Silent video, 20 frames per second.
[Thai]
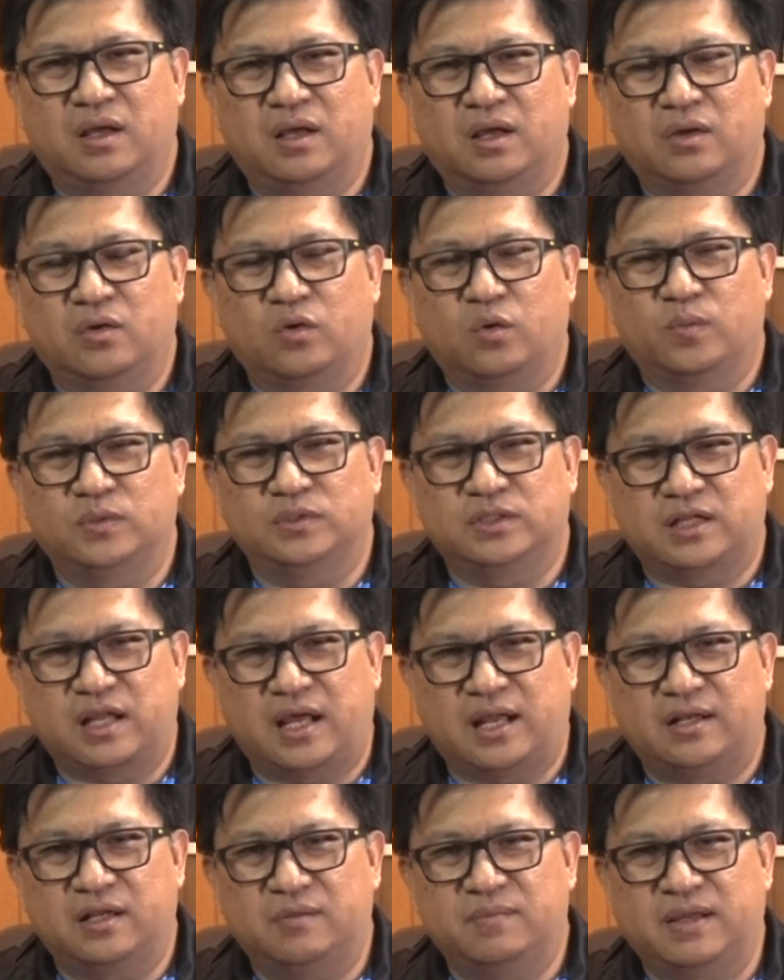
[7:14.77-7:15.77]
กรมราช
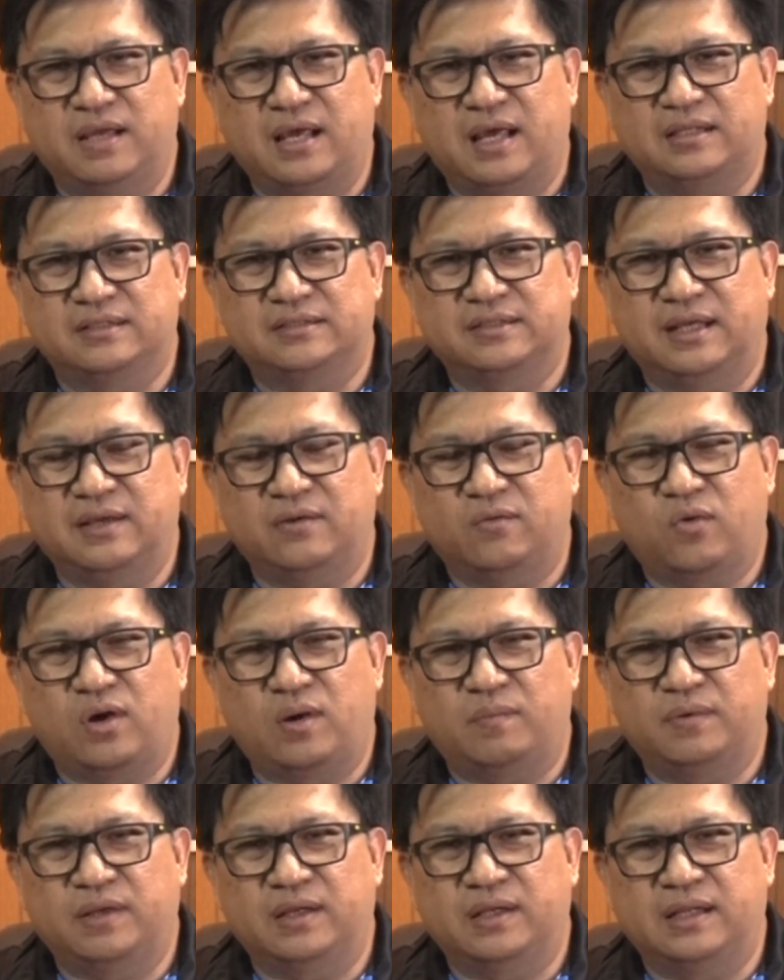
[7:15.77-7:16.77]
ทันได้มีการแจ้งควา
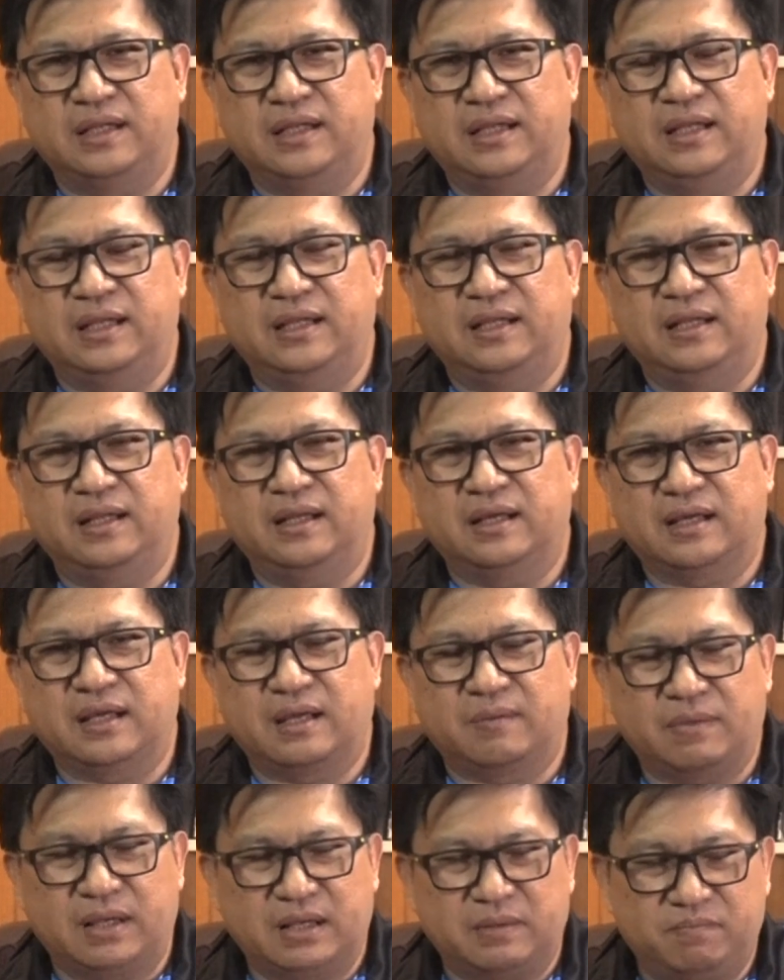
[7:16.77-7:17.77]
มคดีนะ
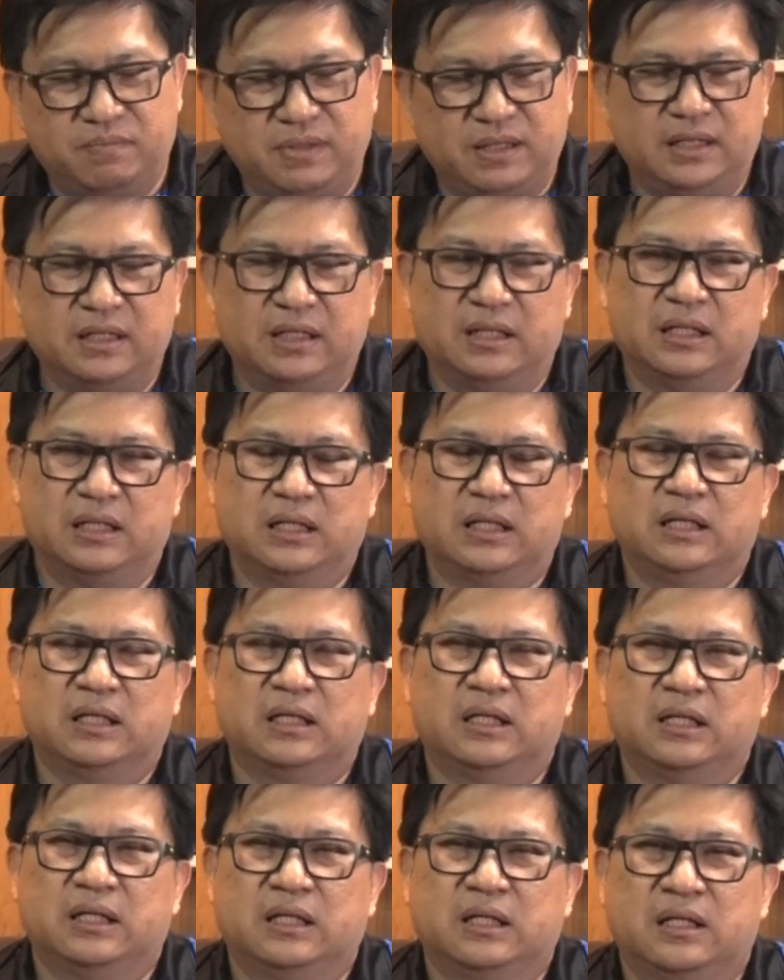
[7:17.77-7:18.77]
กับแอดมิน
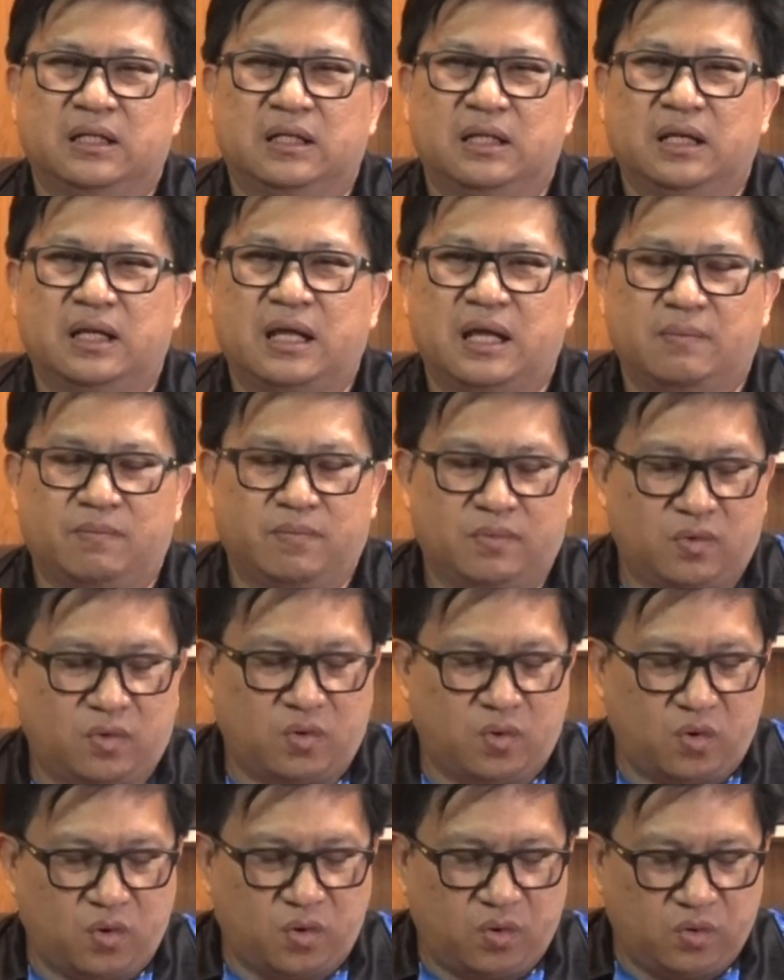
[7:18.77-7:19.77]
นะครับ
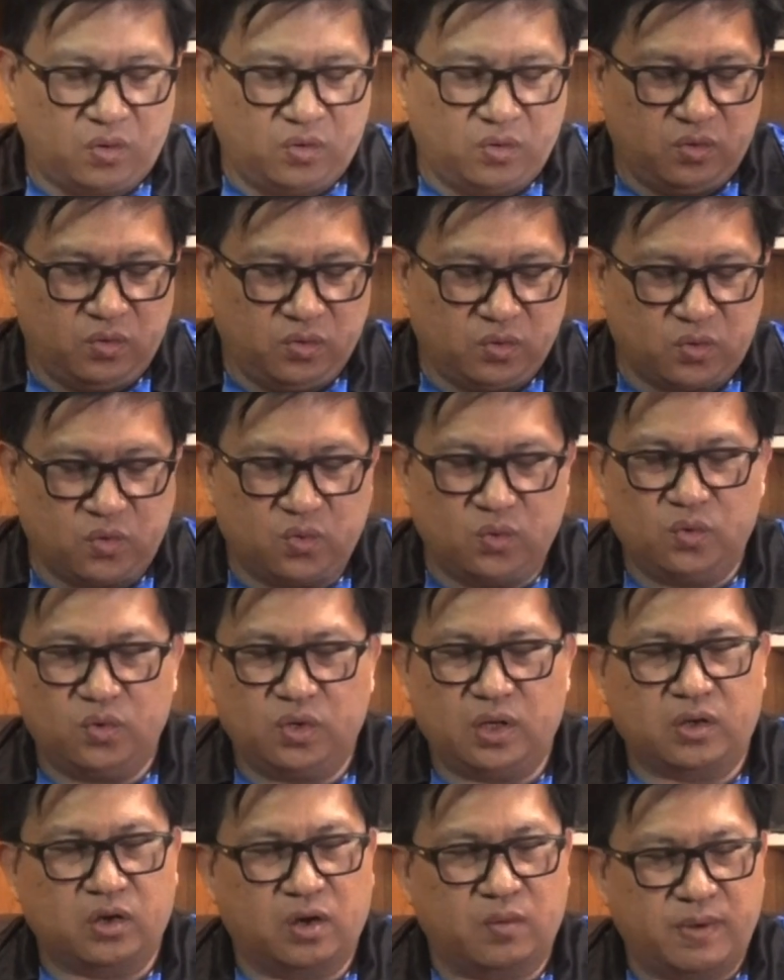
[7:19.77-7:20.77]
ของรุง้ง
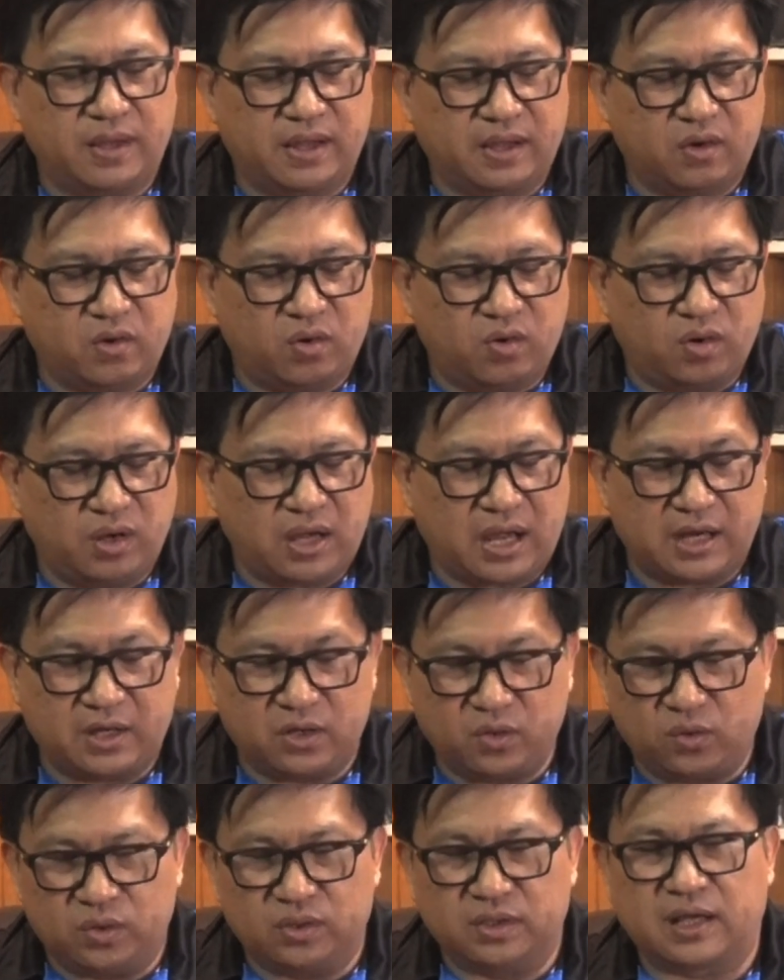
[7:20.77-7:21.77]
ไอ้ขออภัยของอา
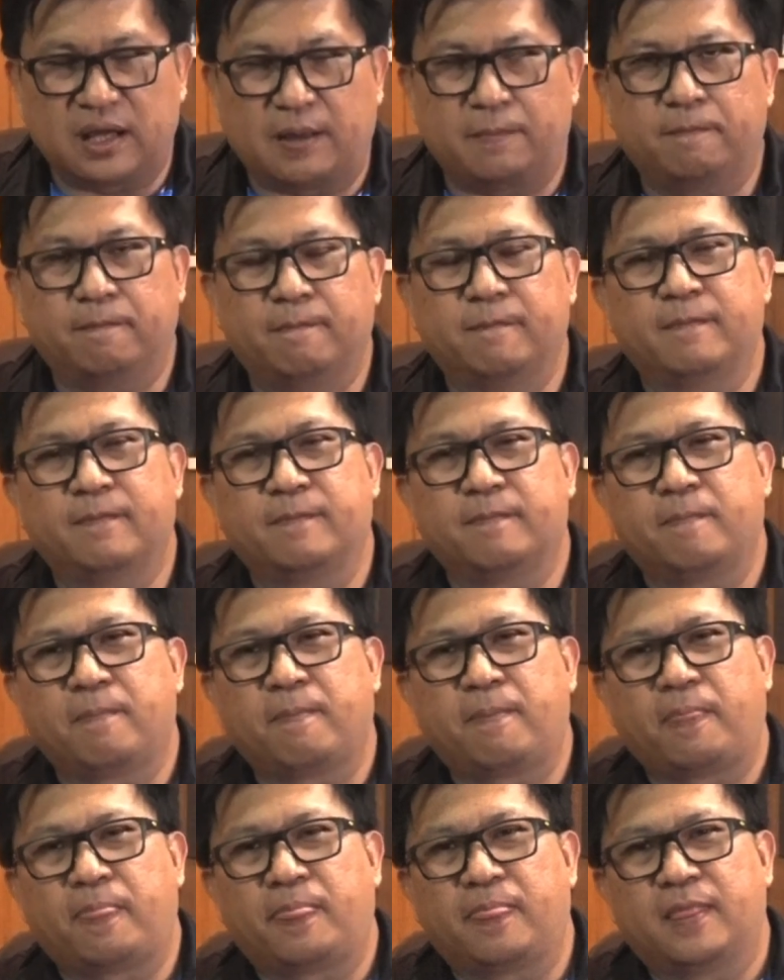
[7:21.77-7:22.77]
นนท์กับ
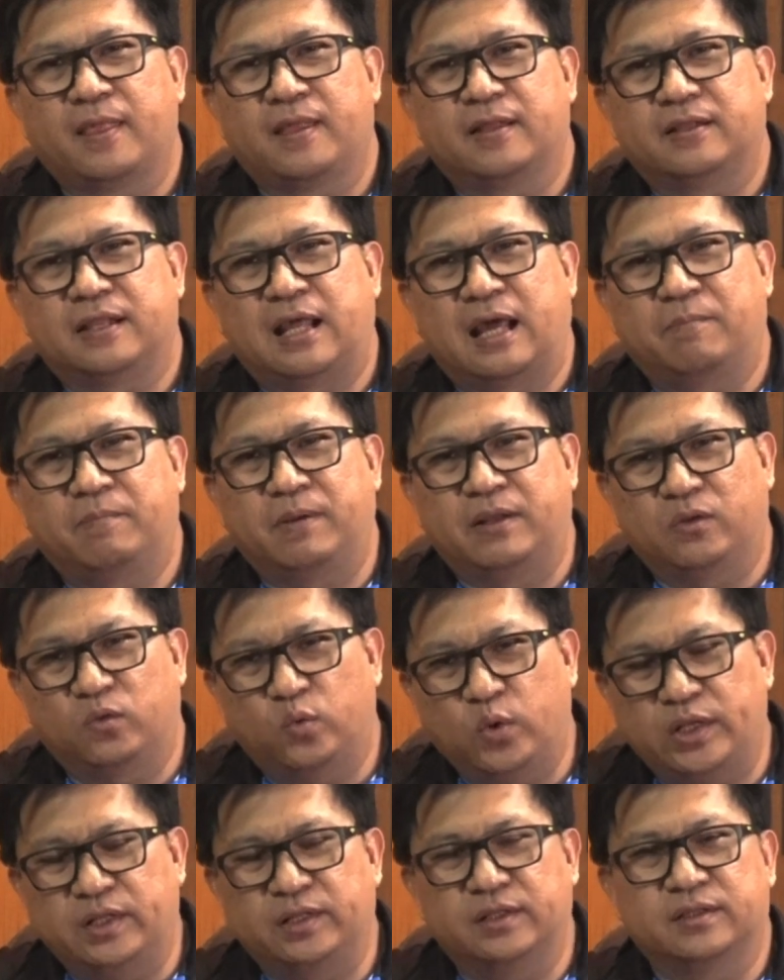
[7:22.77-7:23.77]
ทางเป็นก
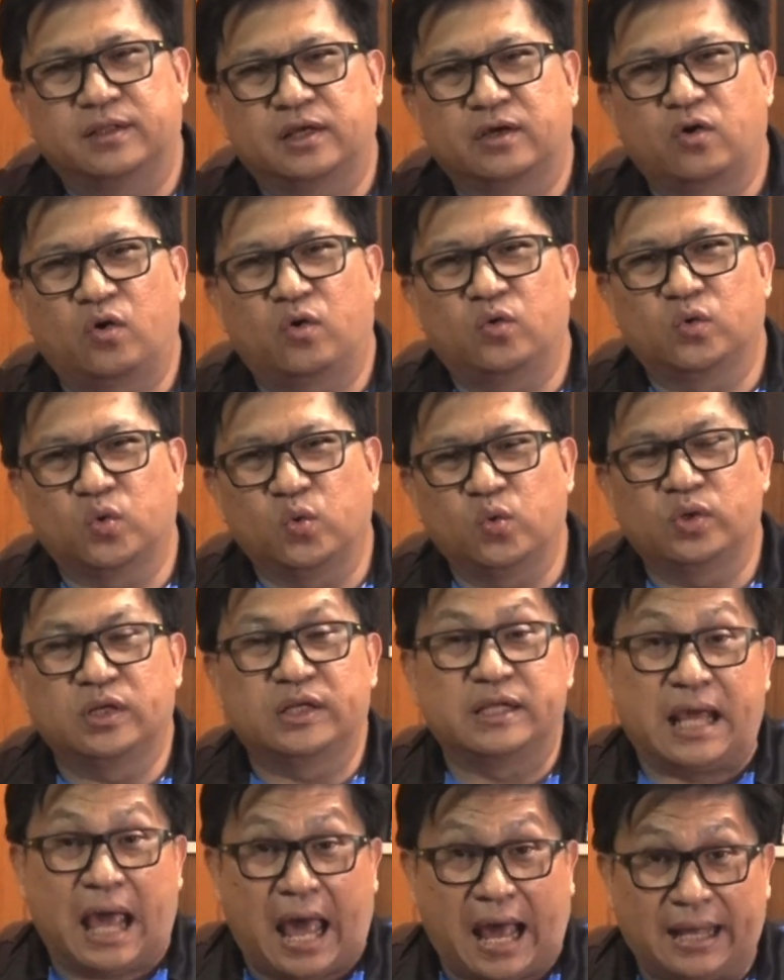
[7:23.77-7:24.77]
วินแต่ของรุ้งใน
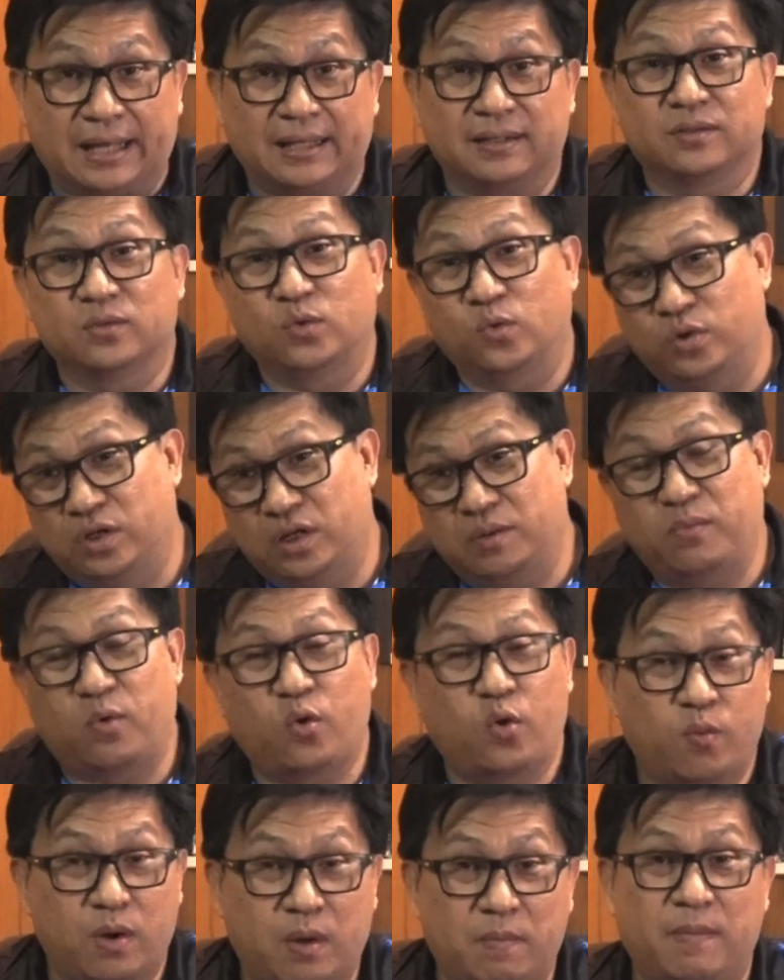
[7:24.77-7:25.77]
อย่างรุ้งนี่ก็โผ
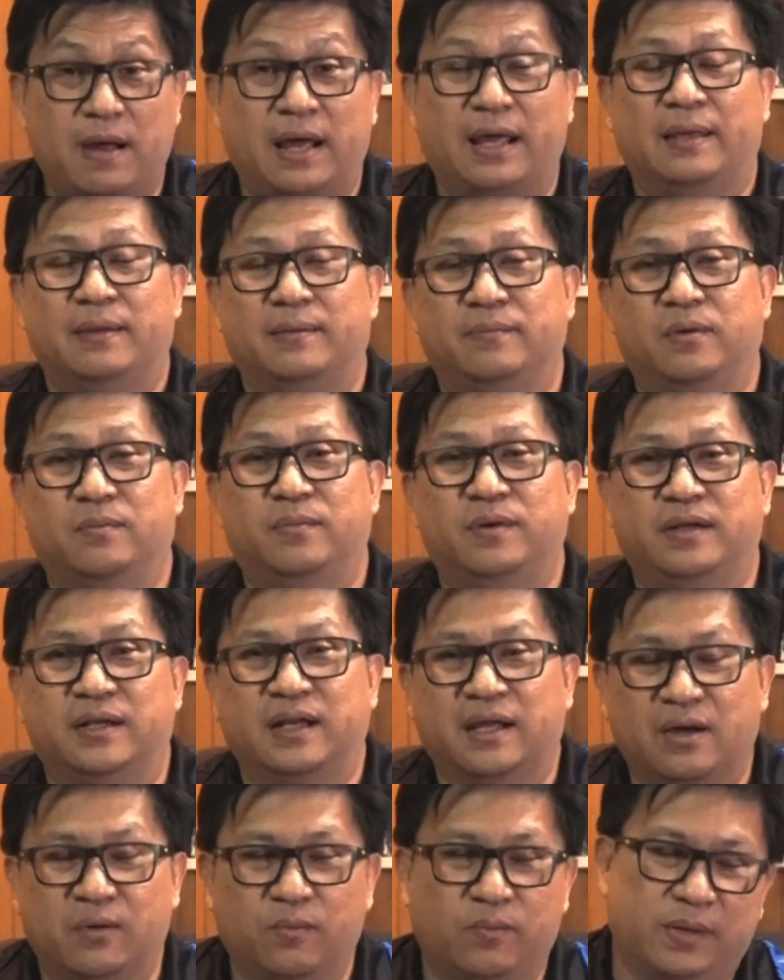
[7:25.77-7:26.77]
ล่มาใหม่เพราะเพิ่ง
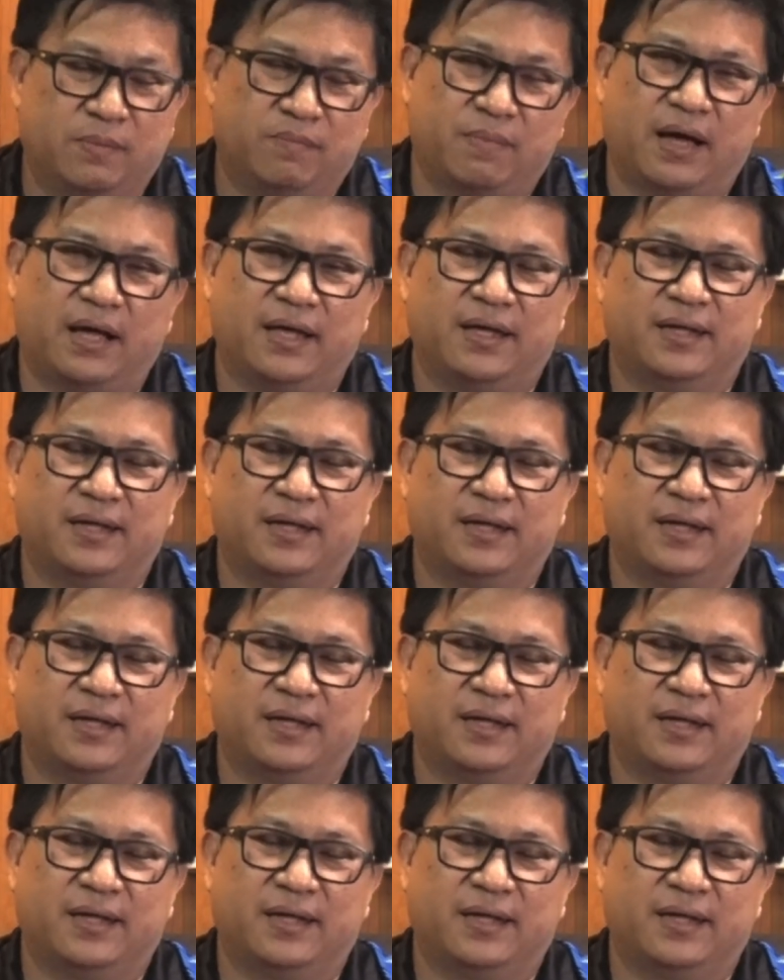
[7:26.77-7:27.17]
ได้เข้าไปใหม่